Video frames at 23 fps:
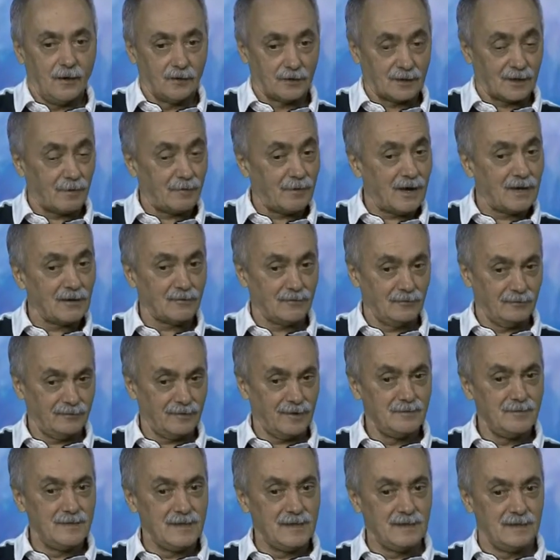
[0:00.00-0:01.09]
eu trabalho com
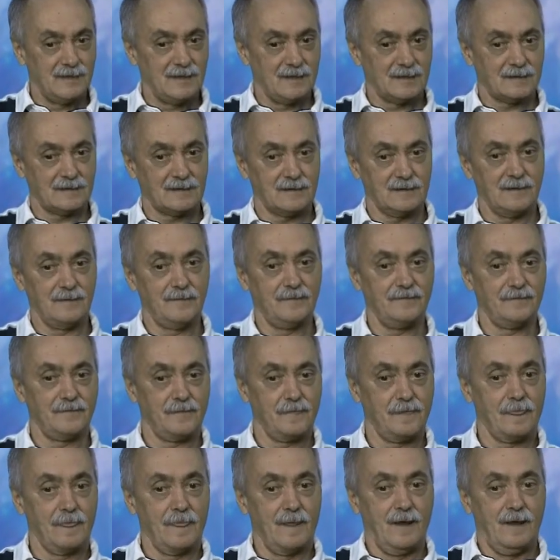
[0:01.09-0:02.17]
famílias, né?
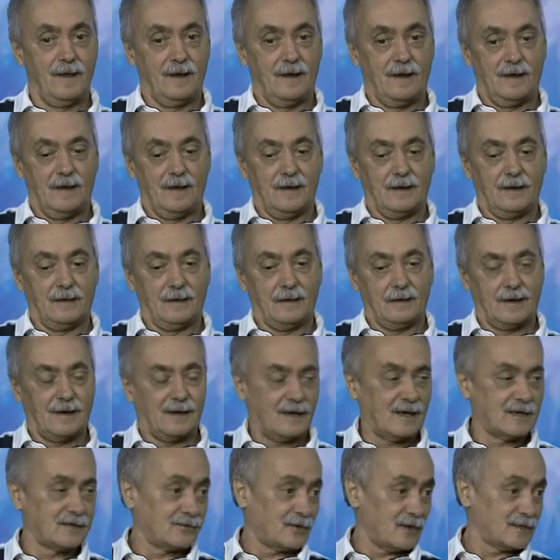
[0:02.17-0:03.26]

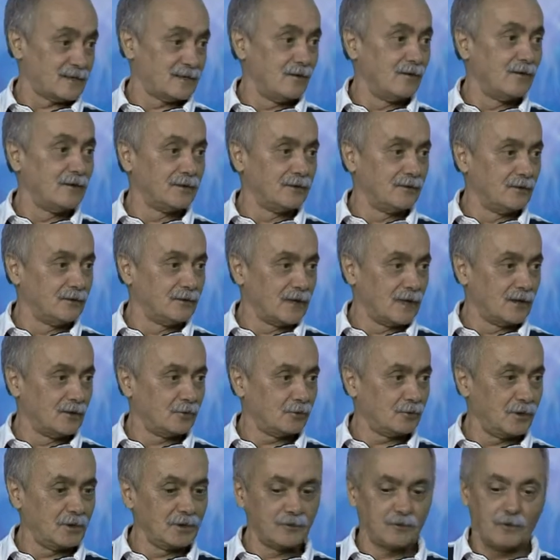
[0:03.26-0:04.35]
A situação andou um
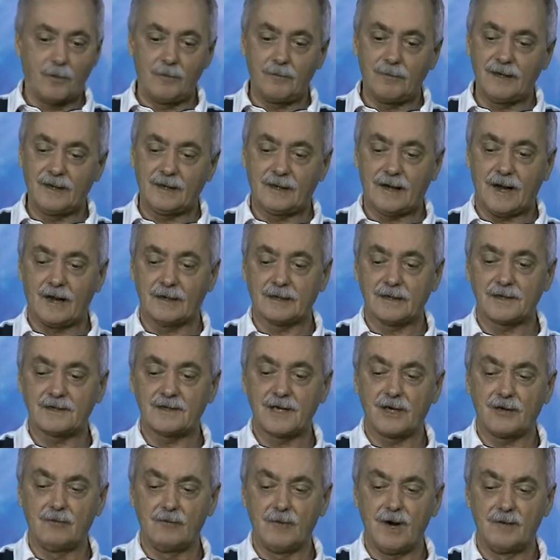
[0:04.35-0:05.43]
tanto quanto complicada.
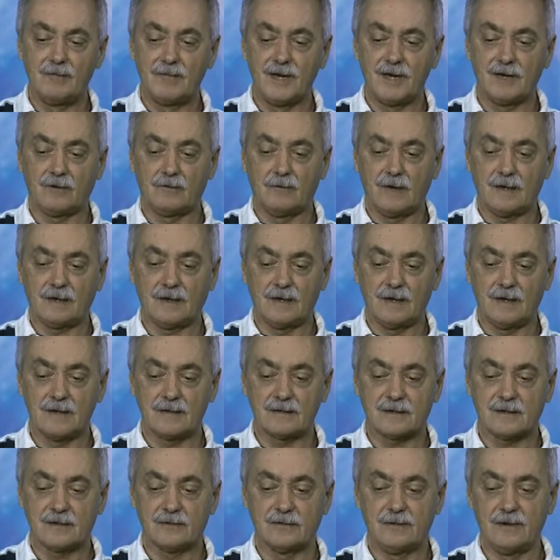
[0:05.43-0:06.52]
Chega uma mãe com uma
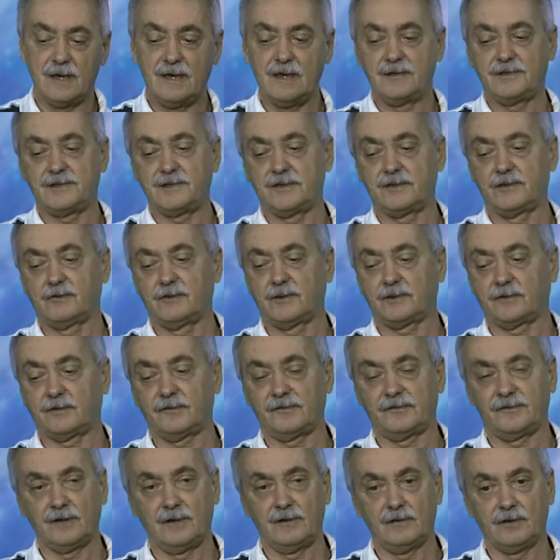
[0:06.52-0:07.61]
criança doente e o outro
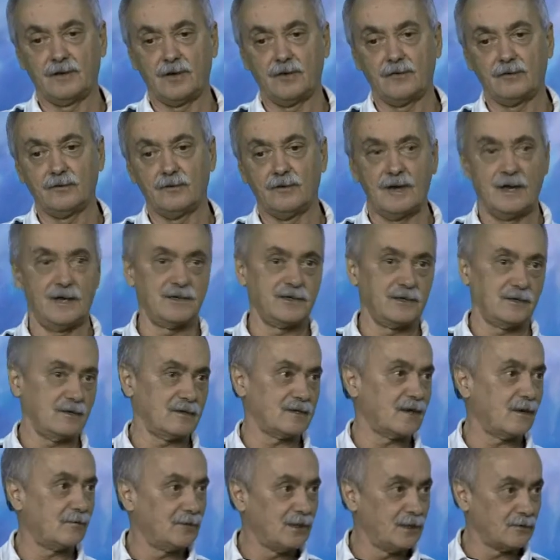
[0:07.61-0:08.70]
filho não doente. Eu
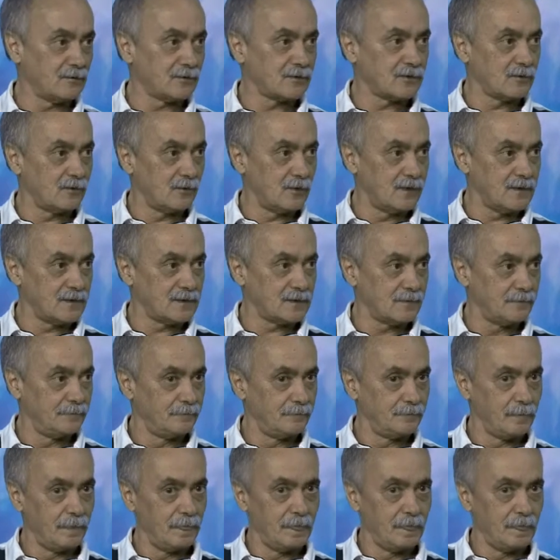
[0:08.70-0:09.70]
examino os dois